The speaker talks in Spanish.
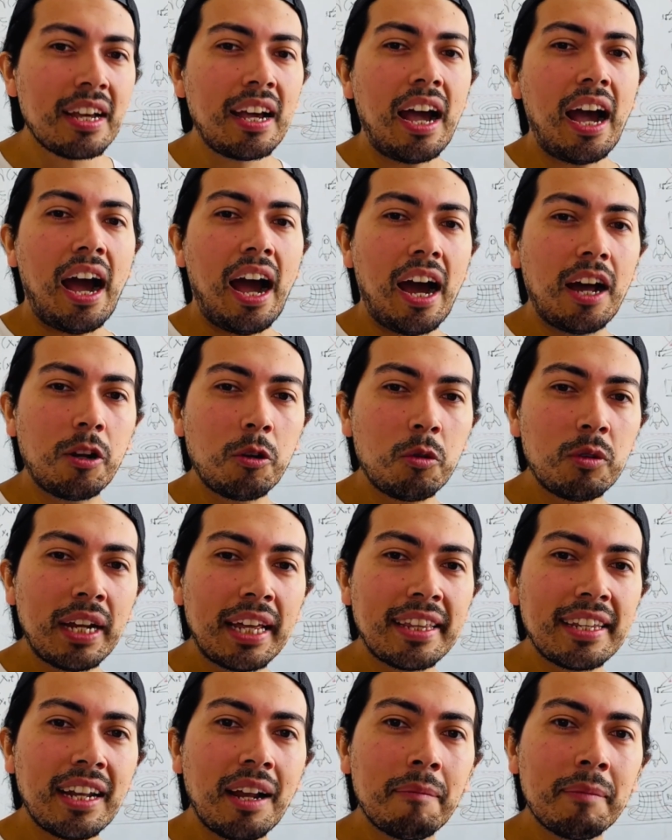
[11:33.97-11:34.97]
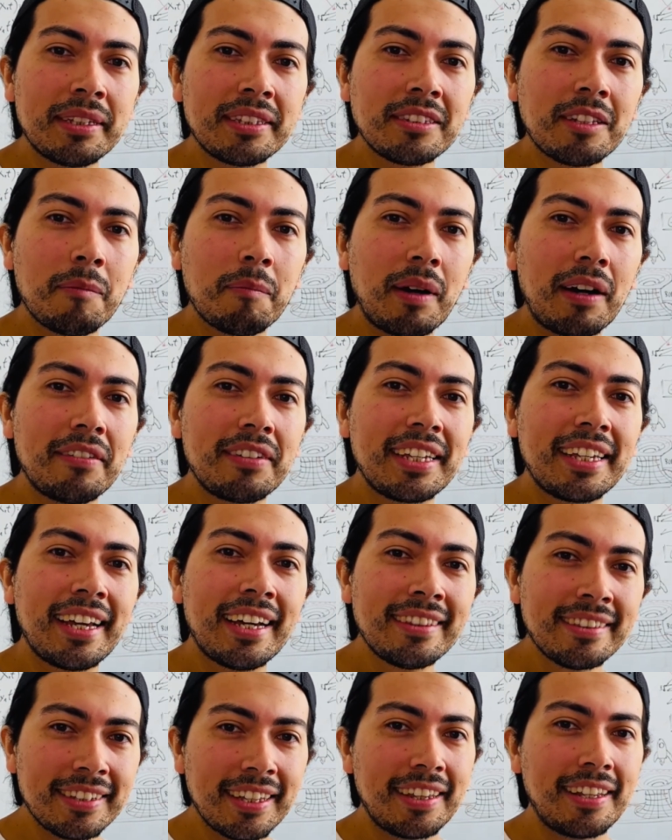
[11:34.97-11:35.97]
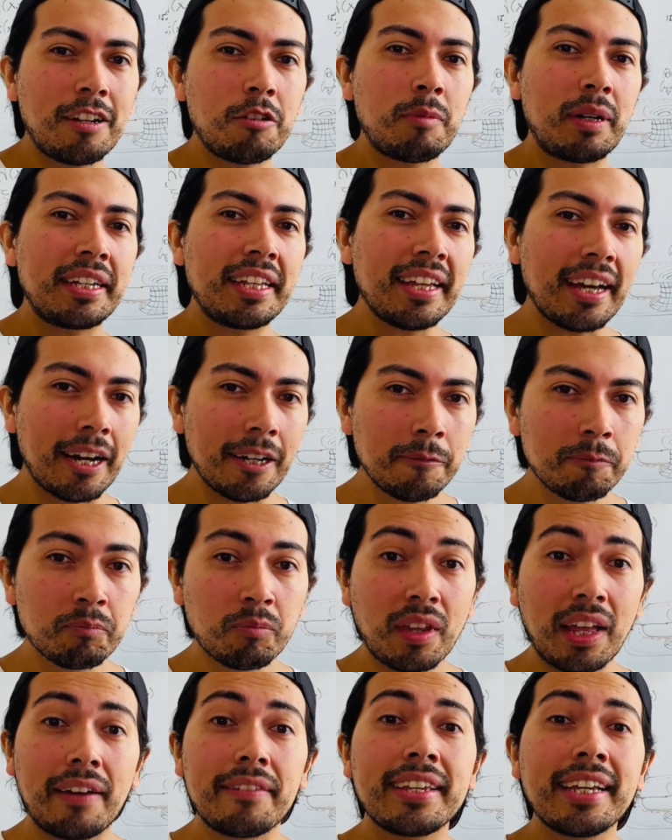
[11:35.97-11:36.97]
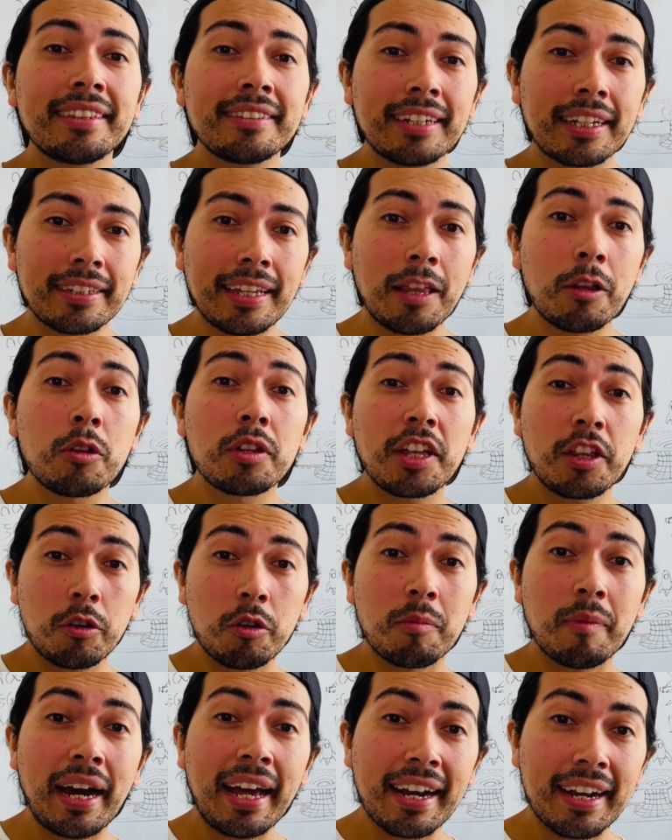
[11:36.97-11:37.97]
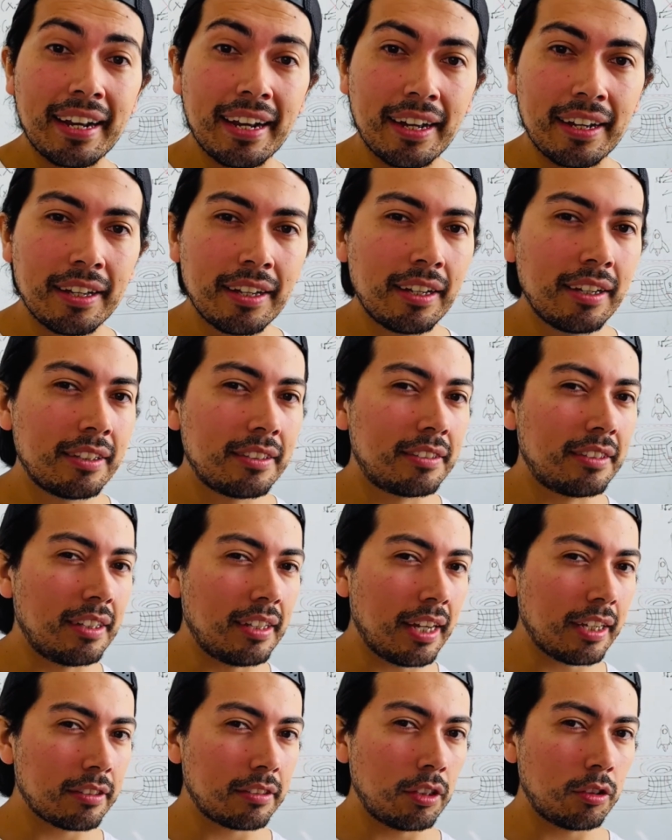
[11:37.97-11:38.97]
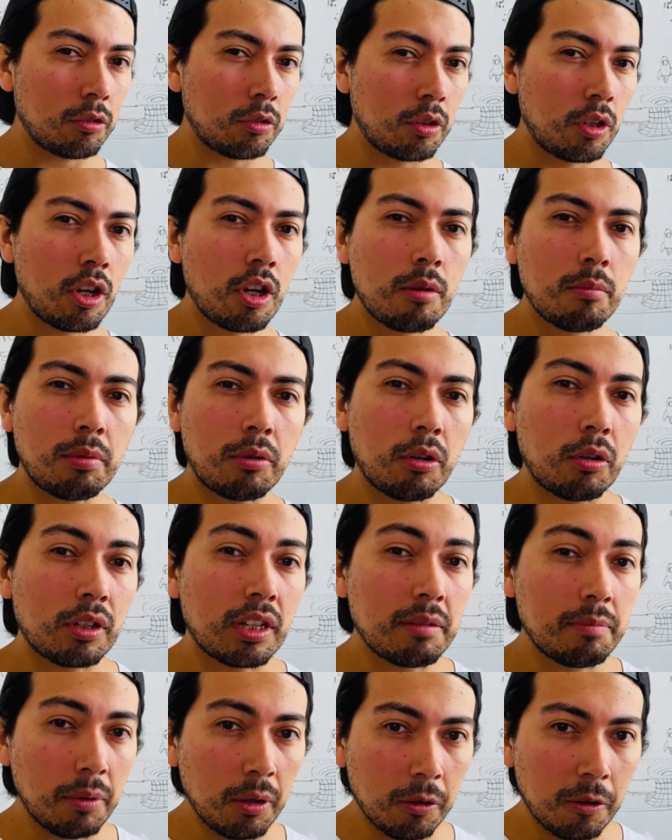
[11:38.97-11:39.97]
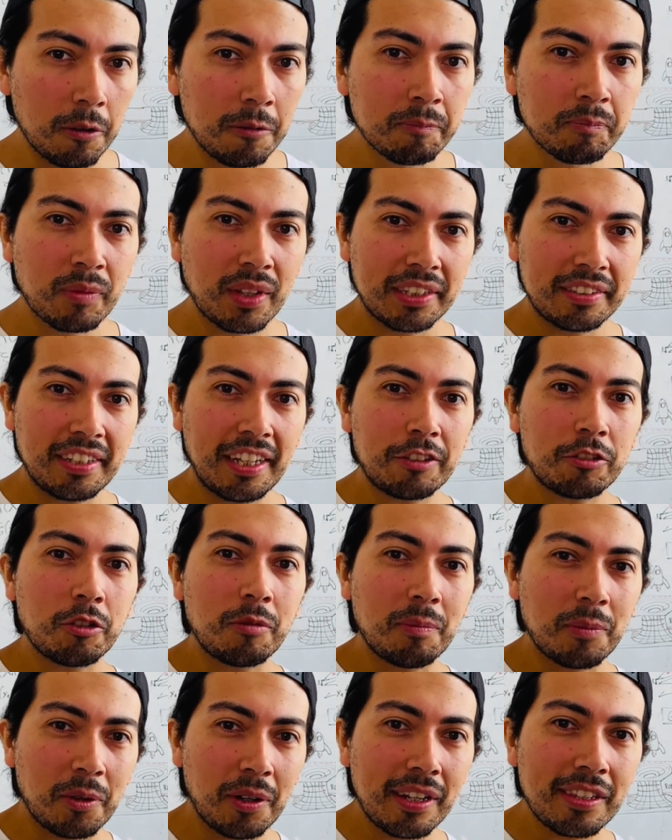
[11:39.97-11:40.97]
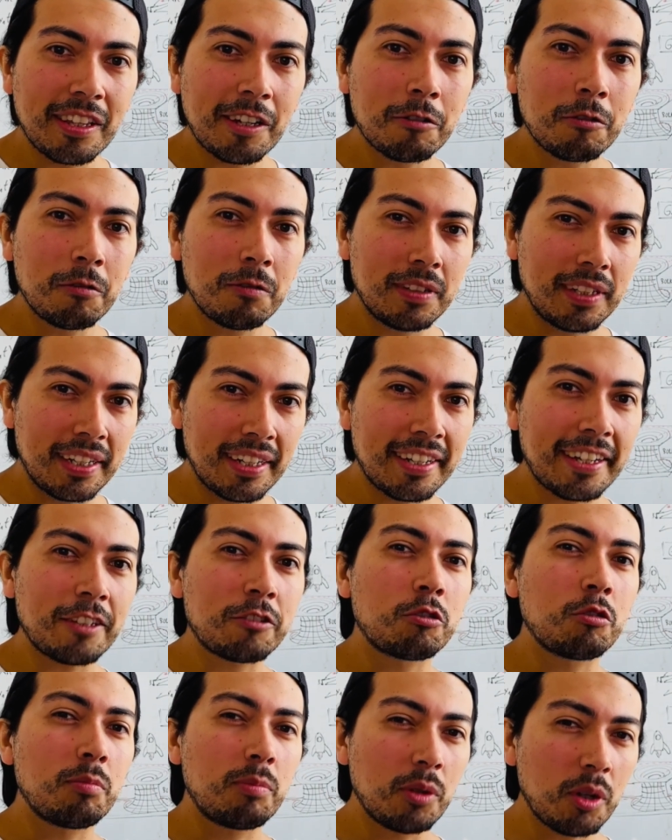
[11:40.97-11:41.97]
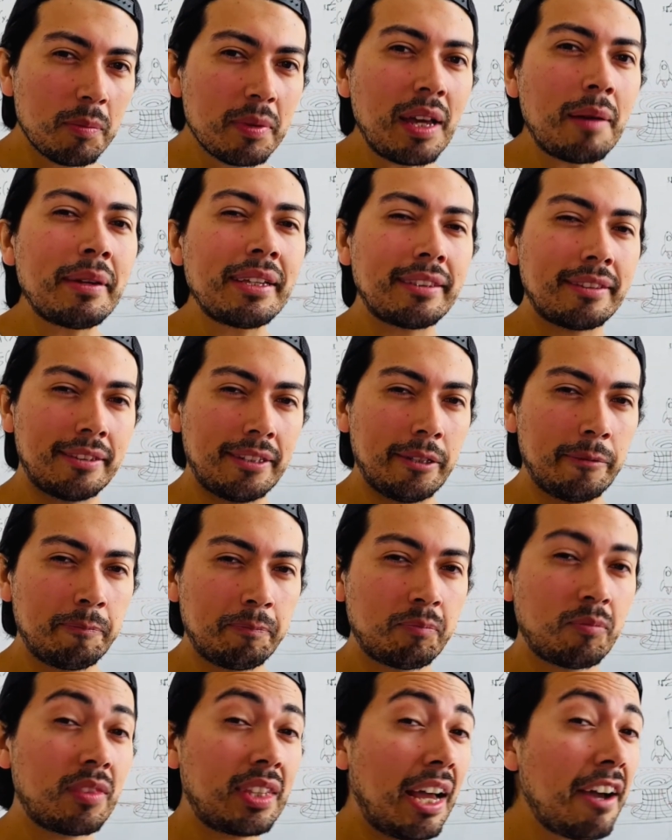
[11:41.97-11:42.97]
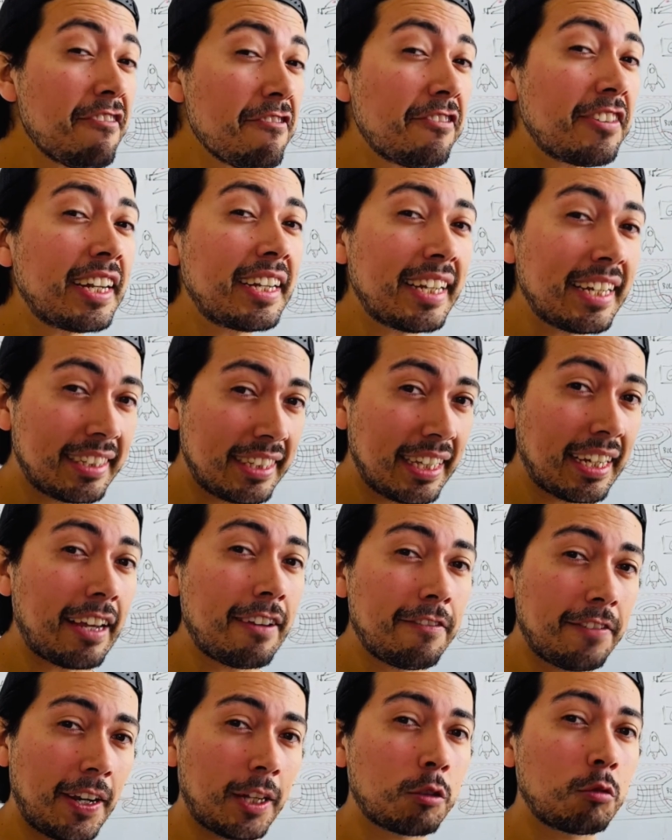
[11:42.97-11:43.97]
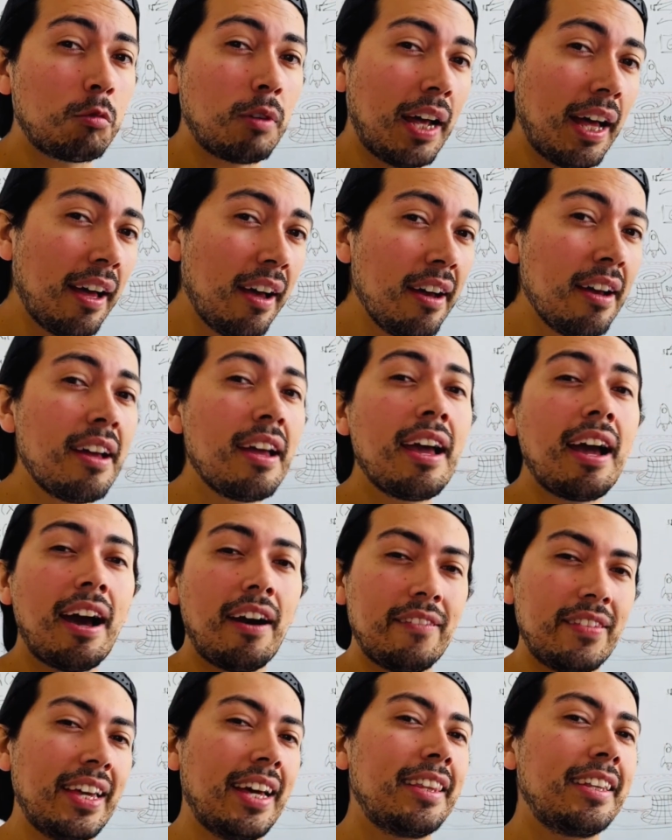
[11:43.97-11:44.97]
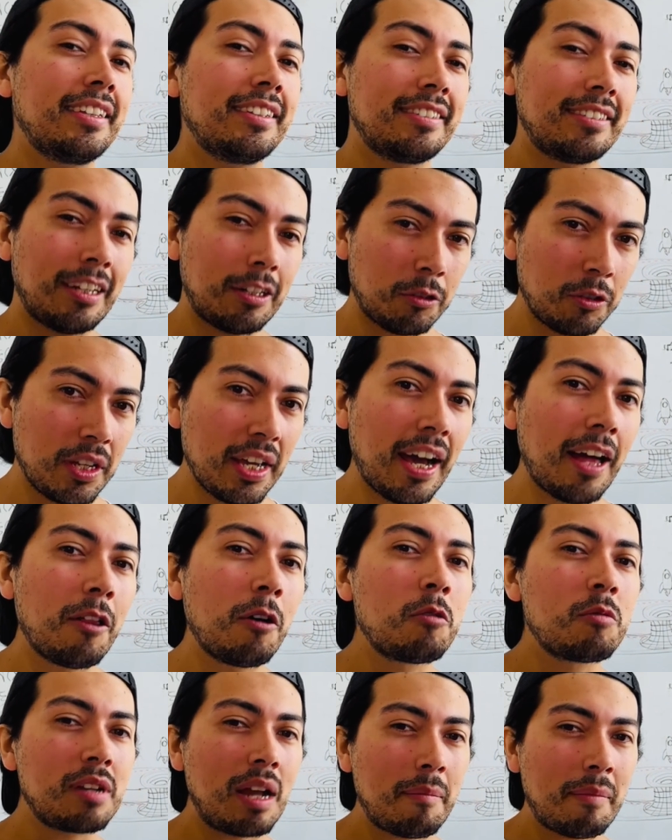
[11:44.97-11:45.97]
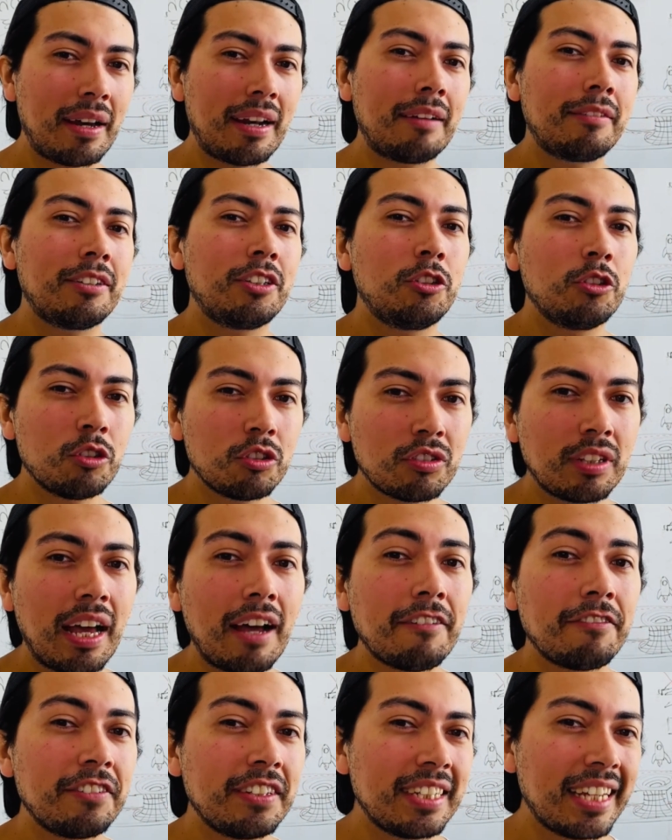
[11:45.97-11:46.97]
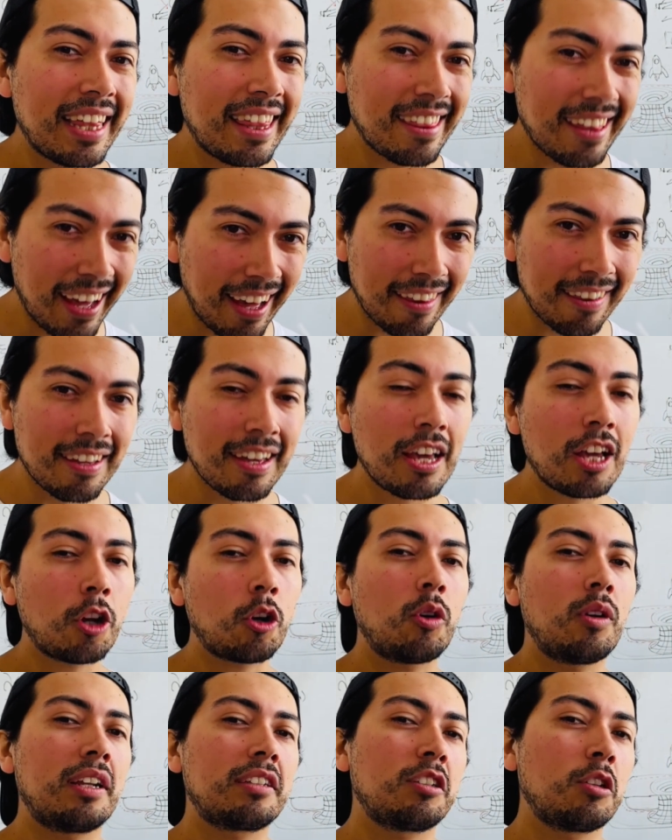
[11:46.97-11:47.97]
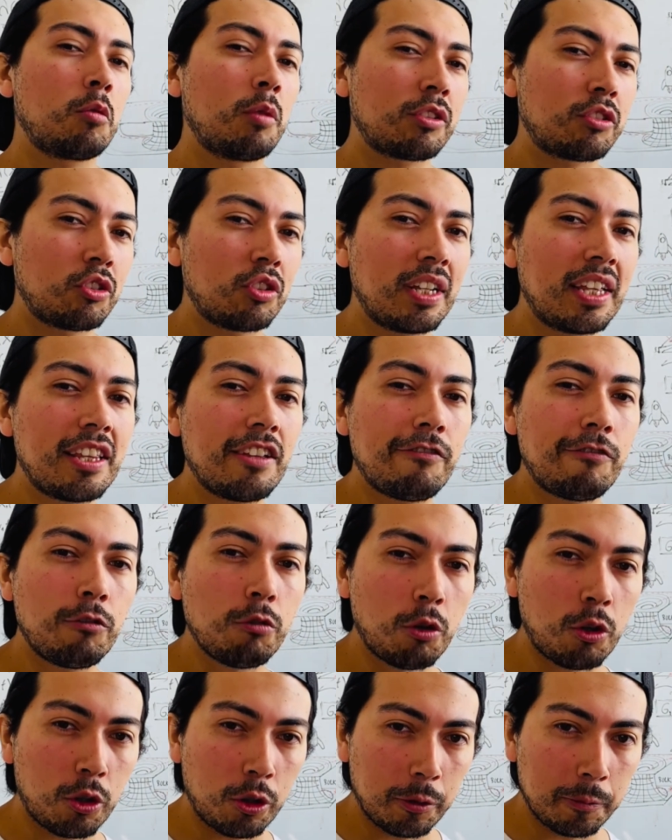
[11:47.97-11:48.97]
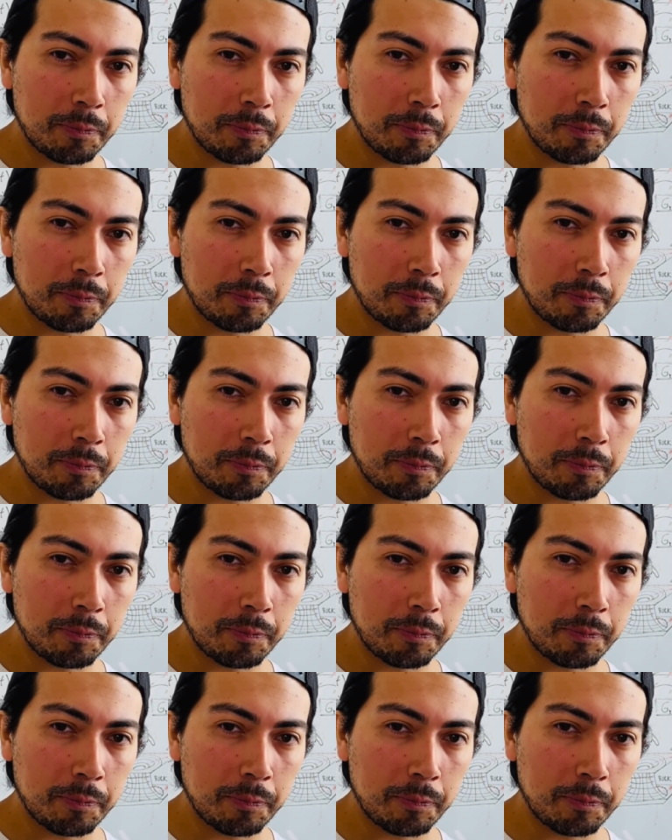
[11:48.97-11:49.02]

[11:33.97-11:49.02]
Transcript: Algunas de las mentes más brillantes de la humanidad habían tratado de domarla, sin éxito, por lo que Paul se asombró al descubrir que su propia mente, tan frenética y fracturada, había desarrollado una maravillosa afinidad con las ecuaciones de flujo,